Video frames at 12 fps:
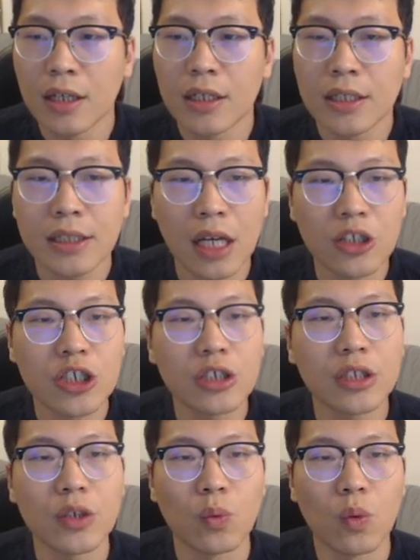象
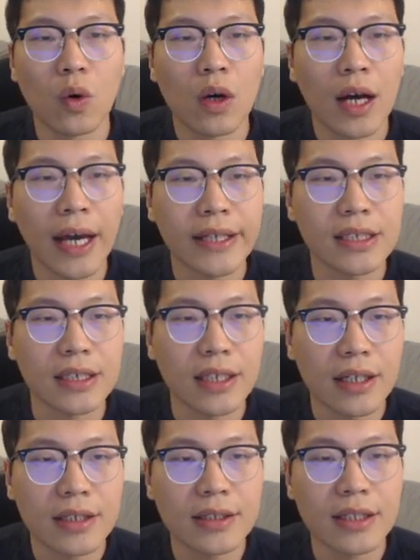吃第五，黑
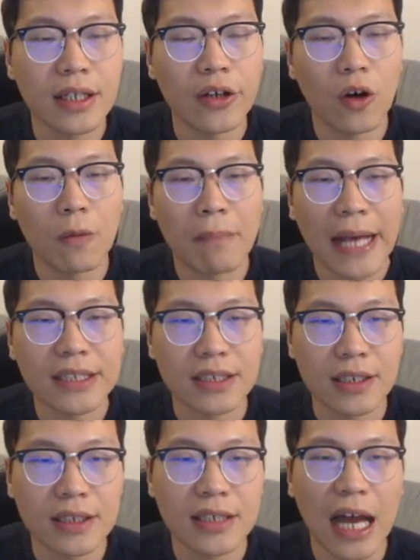棋 c 六，白
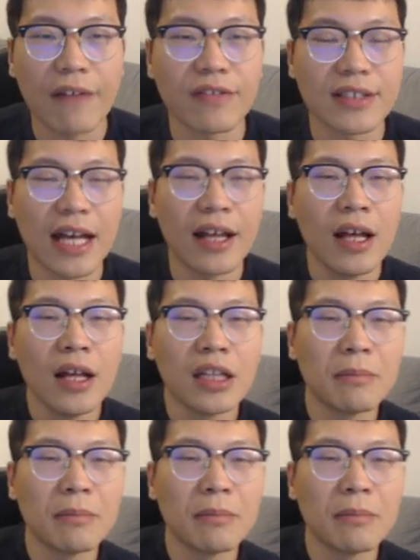棋象 f 三。